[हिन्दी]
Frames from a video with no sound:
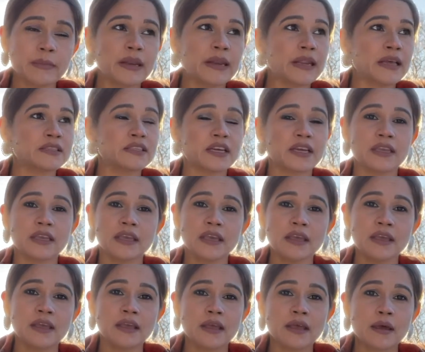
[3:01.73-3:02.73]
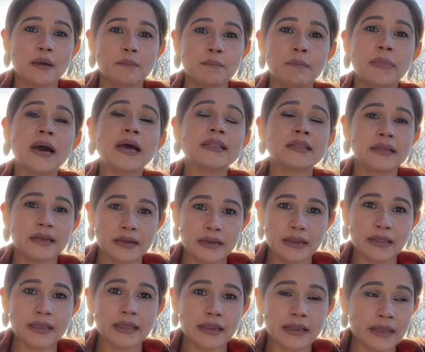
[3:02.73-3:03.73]
मिलना चाहिए बात
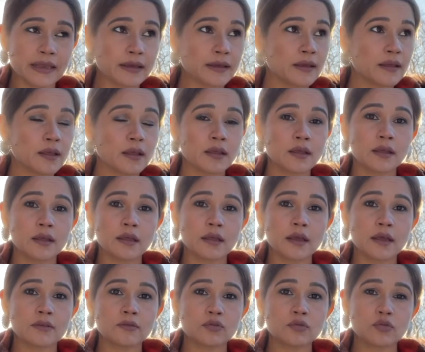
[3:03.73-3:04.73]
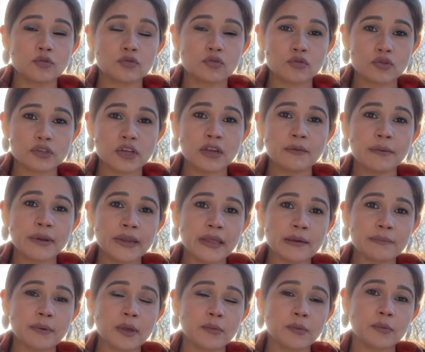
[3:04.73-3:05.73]
करने के लिए सोशल मीडिया
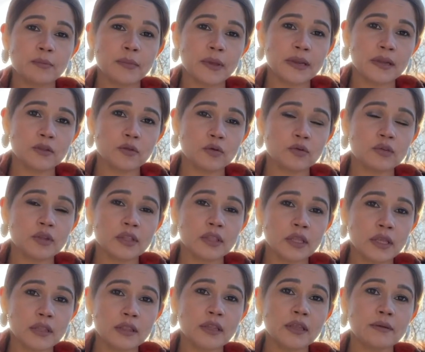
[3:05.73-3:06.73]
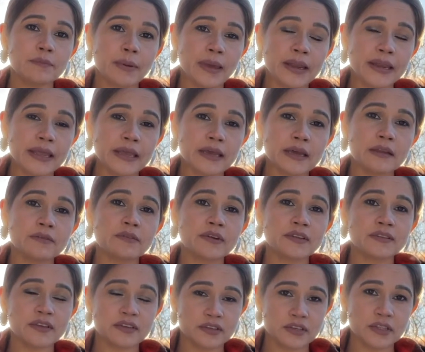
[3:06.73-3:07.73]
पे भी मैंने दो से तीन दिन पहले एक
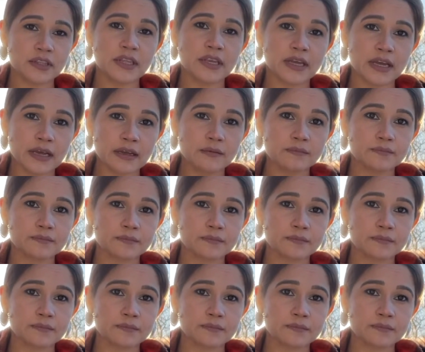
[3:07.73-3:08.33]
कन्वर्सेशन देखा